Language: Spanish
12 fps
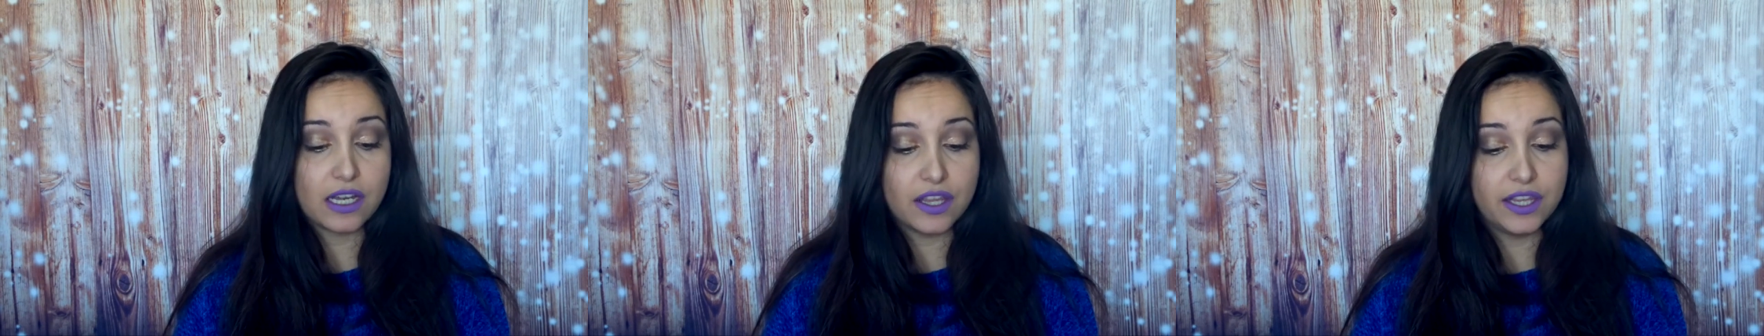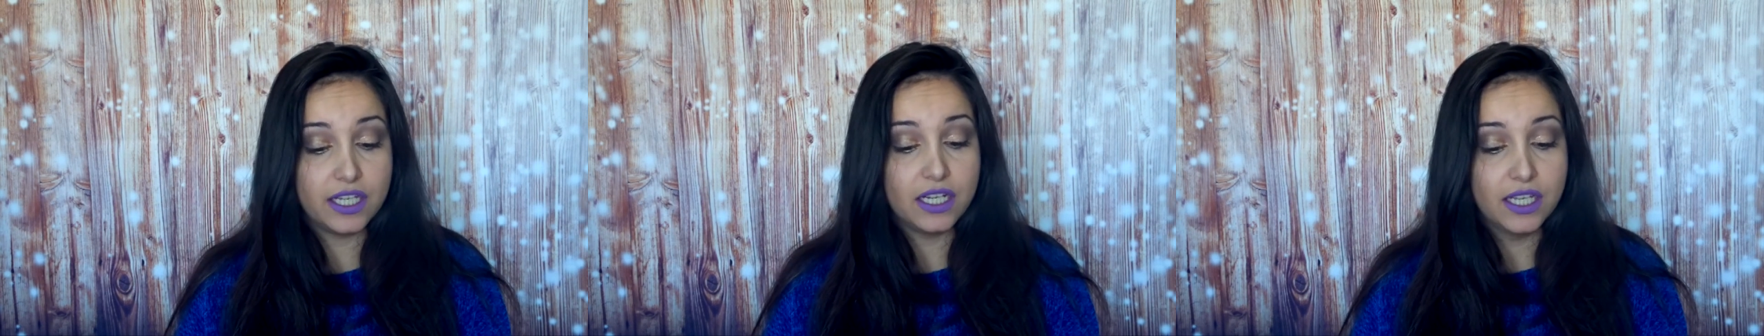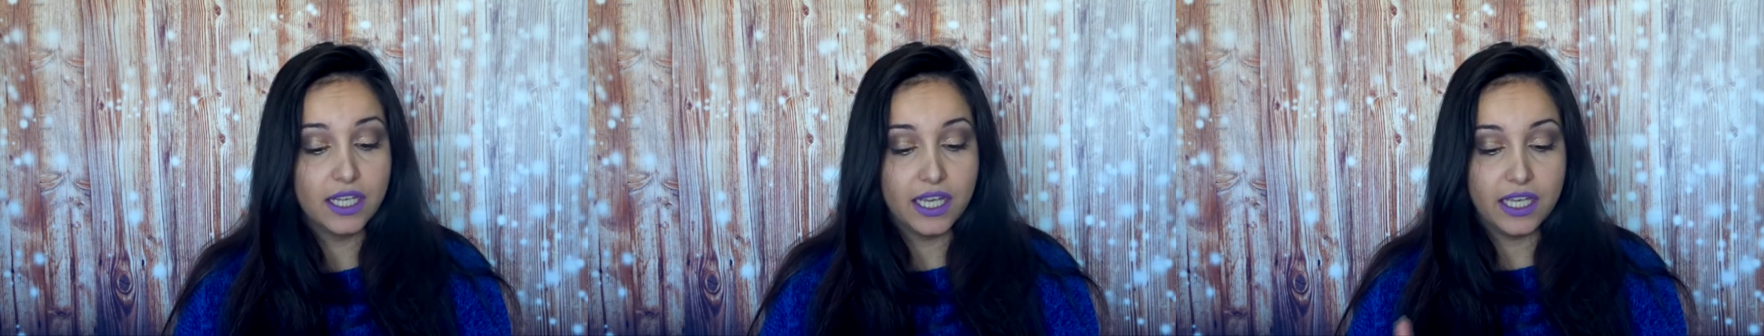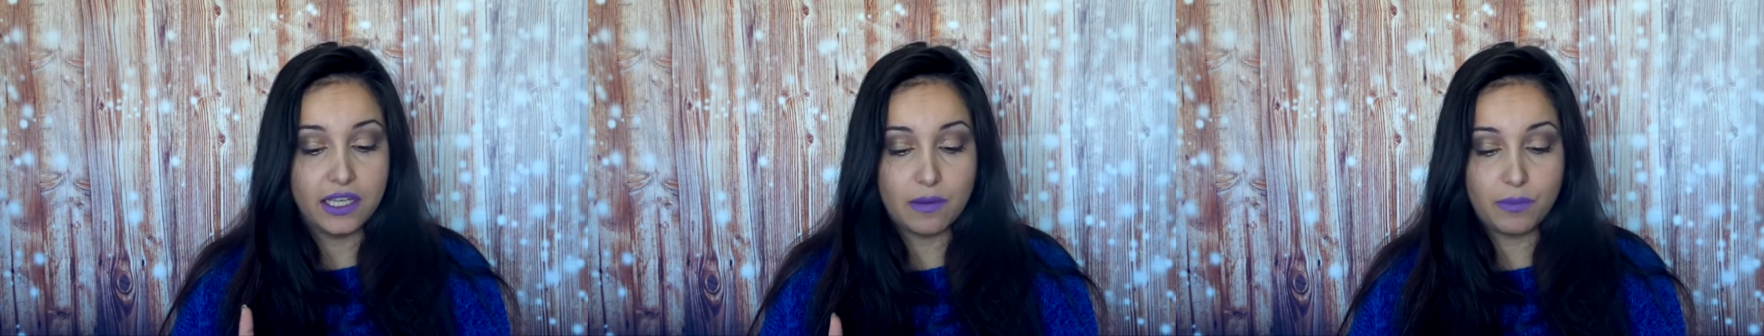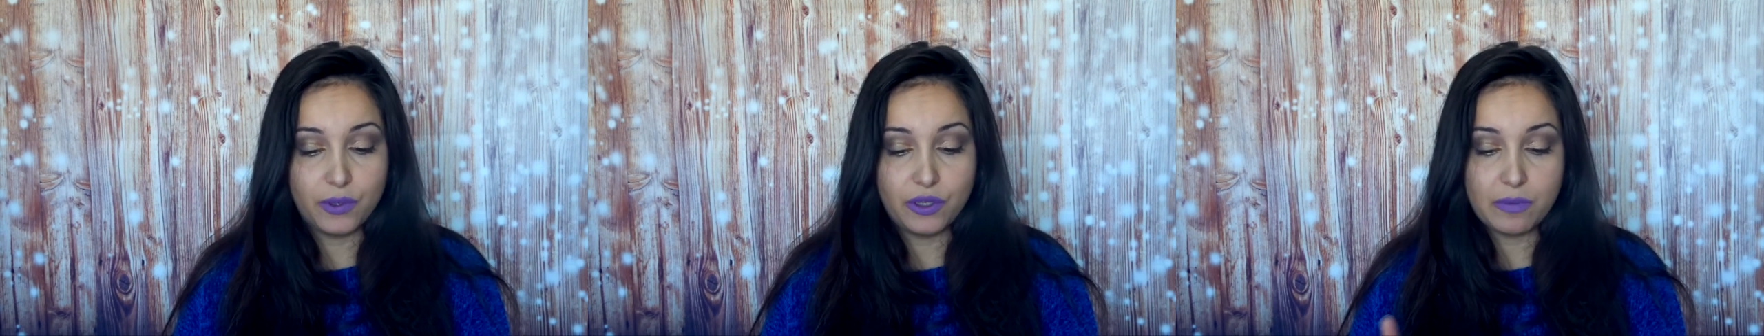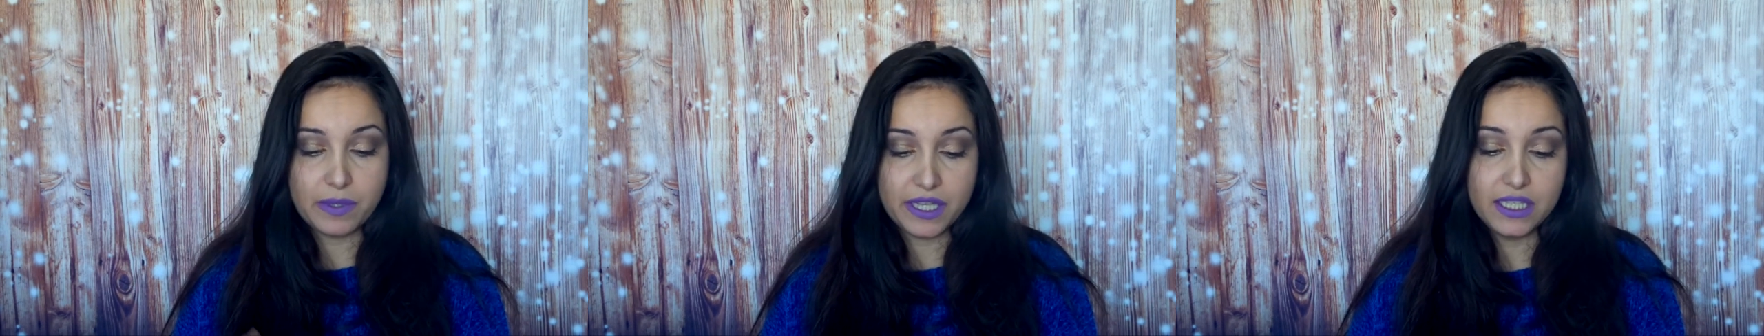cáncer y
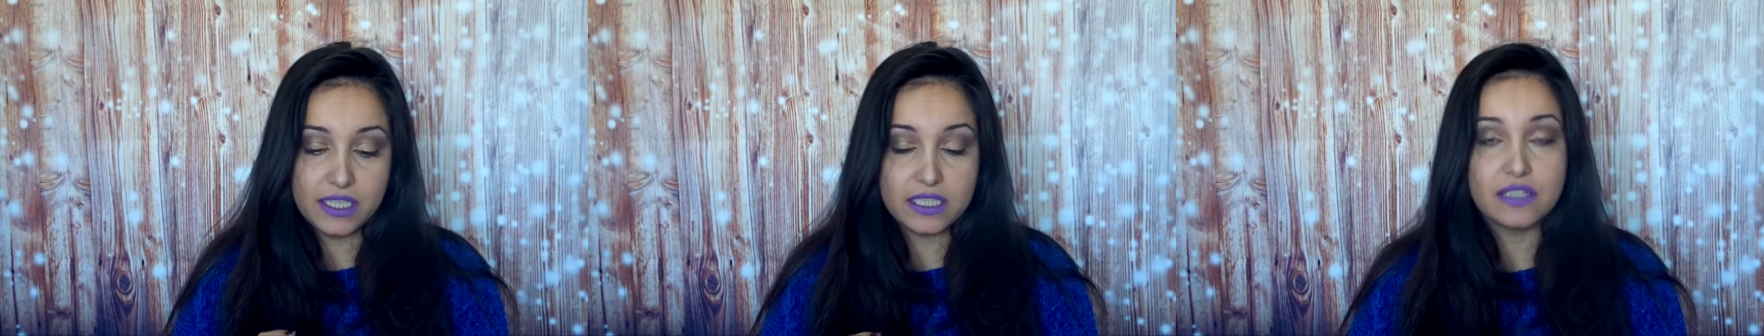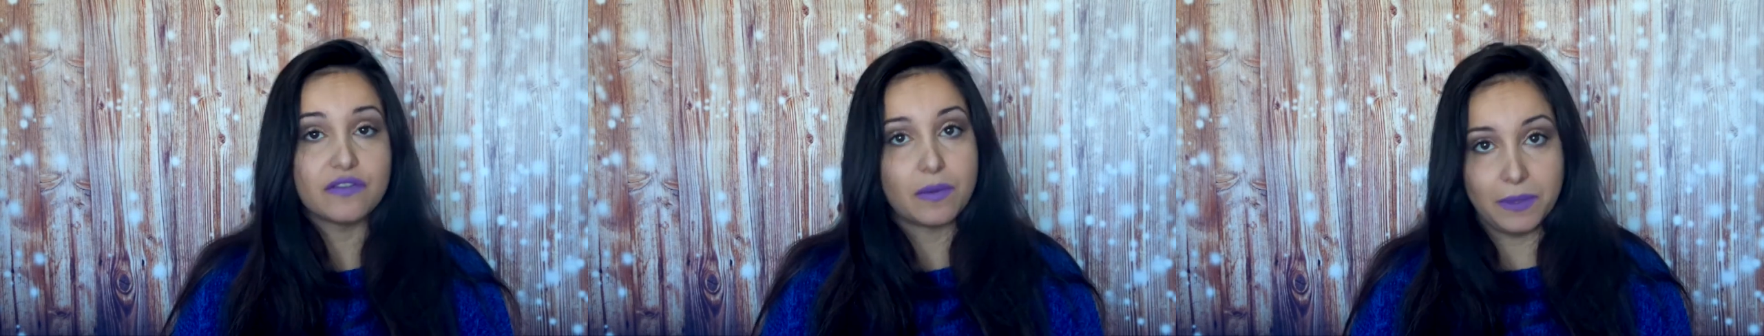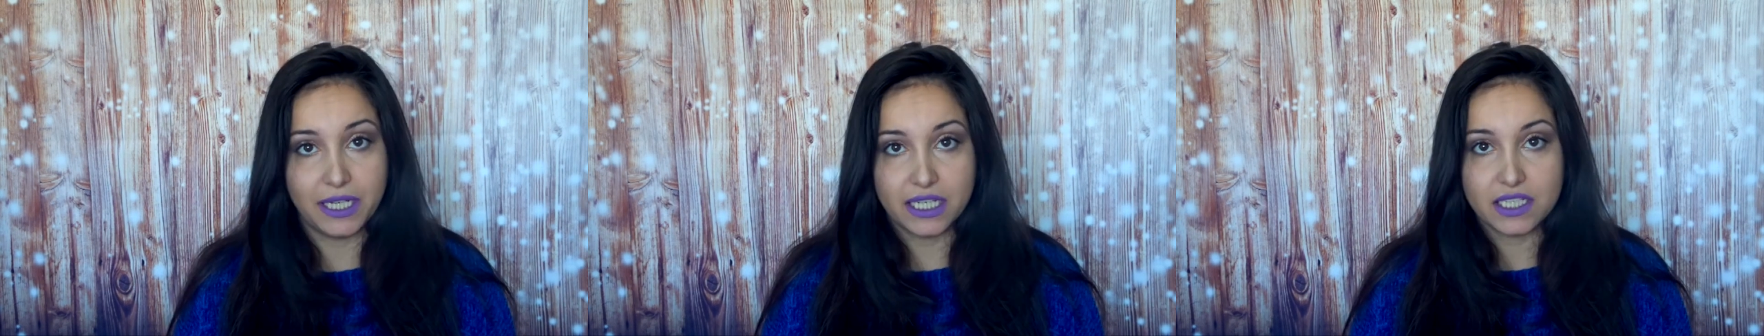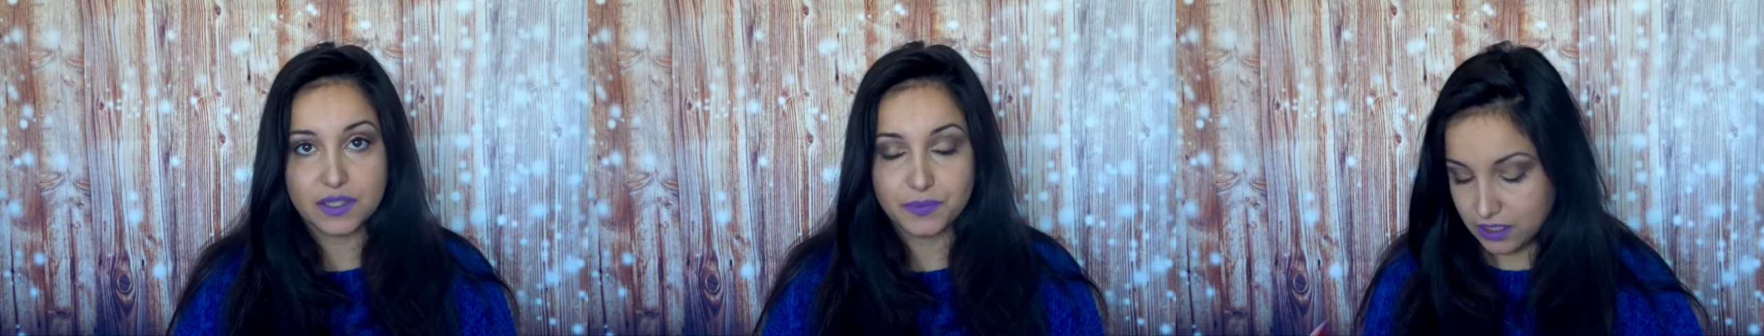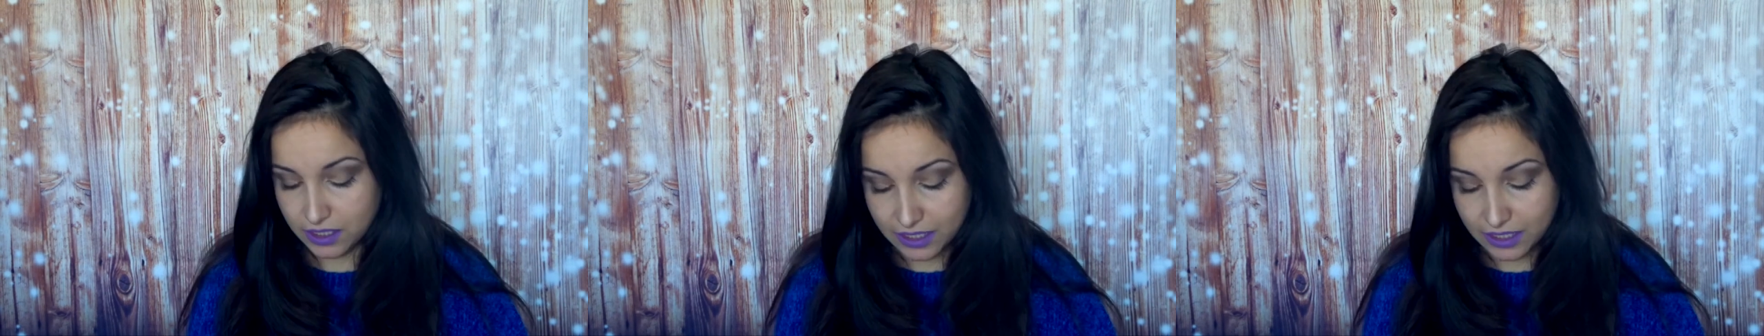apoyo a pacientes y familias.